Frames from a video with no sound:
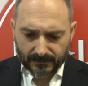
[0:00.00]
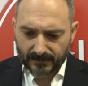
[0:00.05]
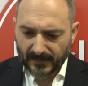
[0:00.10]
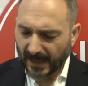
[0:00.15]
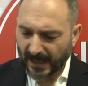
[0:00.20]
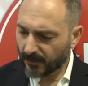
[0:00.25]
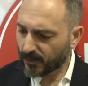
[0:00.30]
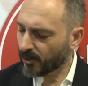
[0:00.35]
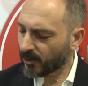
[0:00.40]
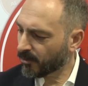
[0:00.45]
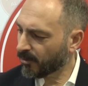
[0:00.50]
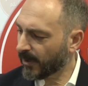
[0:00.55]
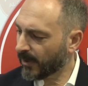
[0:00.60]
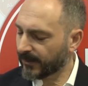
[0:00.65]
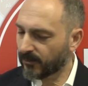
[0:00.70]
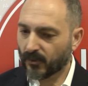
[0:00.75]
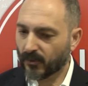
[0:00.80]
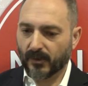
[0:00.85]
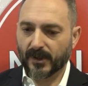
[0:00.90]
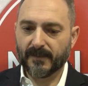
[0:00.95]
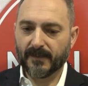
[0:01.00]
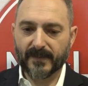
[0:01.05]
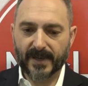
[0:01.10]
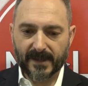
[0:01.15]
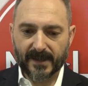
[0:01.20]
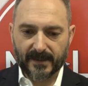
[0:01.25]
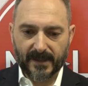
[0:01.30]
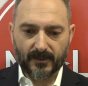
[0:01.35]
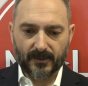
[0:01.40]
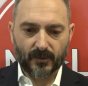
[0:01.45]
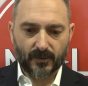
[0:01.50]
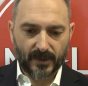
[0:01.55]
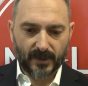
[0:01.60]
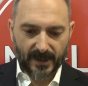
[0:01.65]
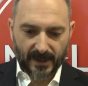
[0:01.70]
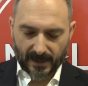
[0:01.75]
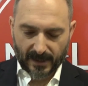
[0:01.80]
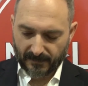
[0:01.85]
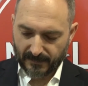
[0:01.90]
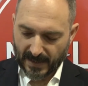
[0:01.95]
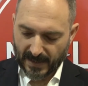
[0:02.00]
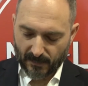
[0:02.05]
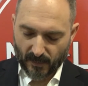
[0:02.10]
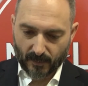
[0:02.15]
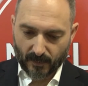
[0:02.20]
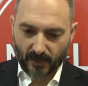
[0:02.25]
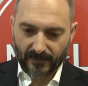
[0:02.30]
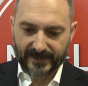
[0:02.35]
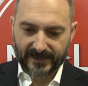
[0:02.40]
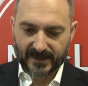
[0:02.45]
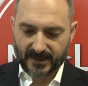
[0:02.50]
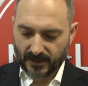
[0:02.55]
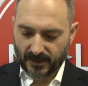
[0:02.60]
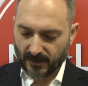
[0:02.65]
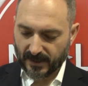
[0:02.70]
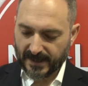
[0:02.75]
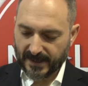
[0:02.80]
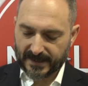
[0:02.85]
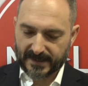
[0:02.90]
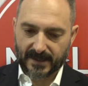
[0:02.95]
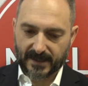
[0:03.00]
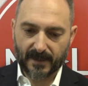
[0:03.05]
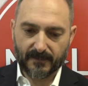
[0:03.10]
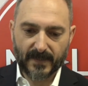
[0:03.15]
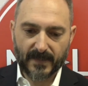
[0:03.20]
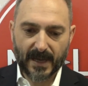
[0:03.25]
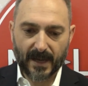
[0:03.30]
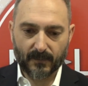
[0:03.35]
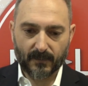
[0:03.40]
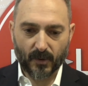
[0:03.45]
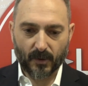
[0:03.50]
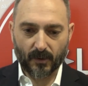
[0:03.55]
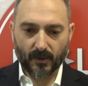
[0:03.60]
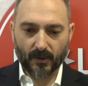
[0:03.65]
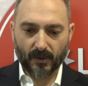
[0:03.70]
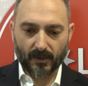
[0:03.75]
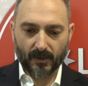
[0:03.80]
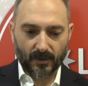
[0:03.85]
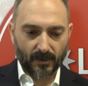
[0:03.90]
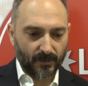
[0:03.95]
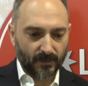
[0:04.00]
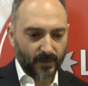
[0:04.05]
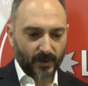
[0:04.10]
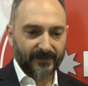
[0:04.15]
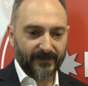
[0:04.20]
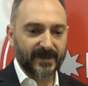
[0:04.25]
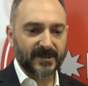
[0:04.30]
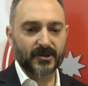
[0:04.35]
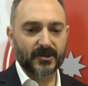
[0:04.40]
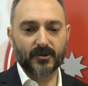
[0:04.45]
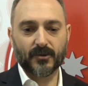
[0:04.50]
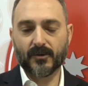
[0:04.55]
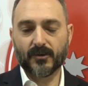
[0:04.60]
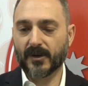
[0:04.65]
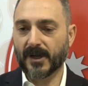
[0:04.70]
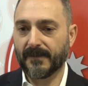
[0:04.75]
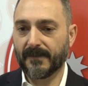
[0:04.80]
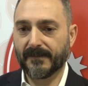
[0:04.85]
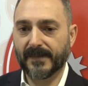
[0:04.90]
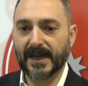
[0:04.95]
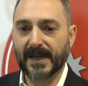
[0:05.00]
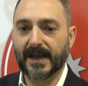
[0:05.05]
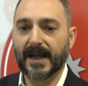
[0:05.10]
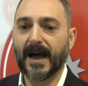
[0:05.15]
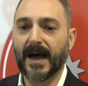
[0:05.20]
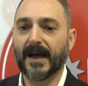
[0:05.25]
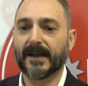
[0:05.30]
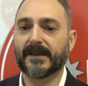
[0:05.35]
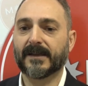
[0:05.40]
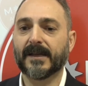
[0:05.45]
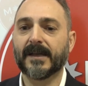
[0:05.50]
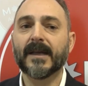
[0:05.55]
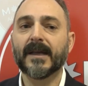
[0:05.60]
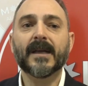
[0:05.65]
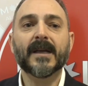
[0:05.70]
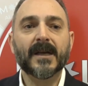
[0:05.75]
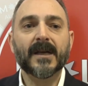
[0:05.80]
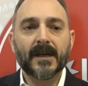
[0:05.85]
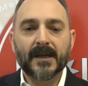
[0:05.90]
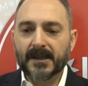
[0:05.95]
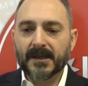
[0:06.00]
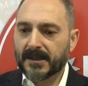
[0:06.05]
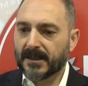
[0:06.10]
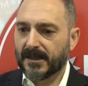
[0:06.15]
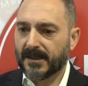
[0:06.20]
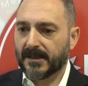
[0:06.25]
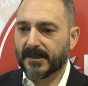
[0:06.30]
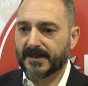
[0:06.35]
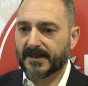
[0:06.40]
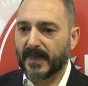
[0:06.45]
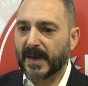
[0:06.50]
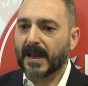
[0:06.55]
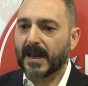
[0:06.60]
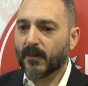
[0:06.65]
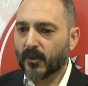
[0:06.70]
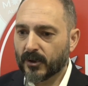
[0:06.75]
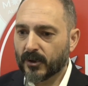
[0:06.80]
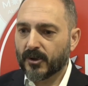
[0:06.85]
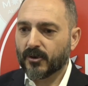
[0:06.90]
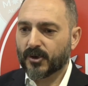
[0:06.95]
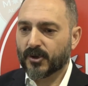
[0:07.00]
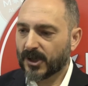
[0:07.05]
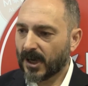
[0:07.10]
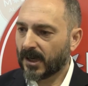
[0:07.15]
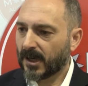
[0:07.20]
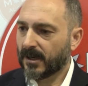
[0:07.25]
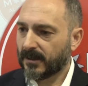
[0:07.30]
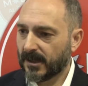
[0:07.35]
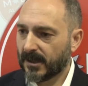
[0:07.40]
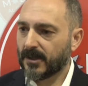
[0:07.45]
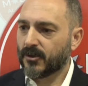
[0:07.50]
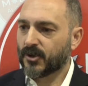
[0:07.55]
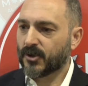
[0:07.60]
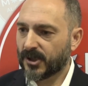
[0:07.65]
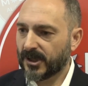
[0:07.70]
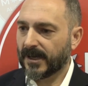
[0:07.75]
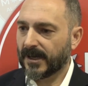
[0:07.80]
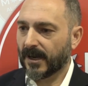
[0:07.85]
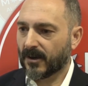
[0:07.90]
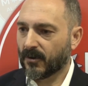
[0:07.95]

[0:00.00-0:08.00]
Intorno a noi imprenditori, abbiamo professionisti, abbiamo professori, impiegati, eh, speriamo di riuscire, di riuscire, a